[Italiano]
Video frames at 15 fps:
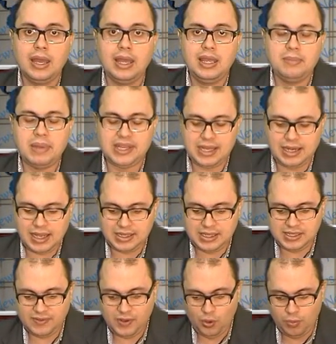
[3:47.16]
In materia di
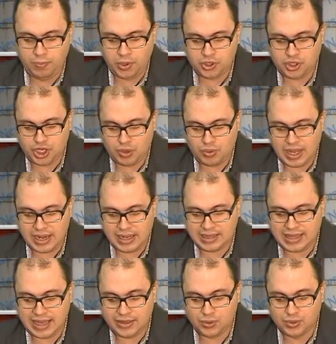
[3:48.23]
sviluppo c'è una
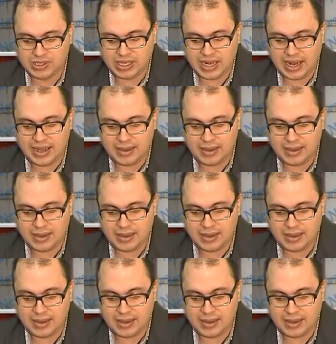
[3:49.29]
realtà industriale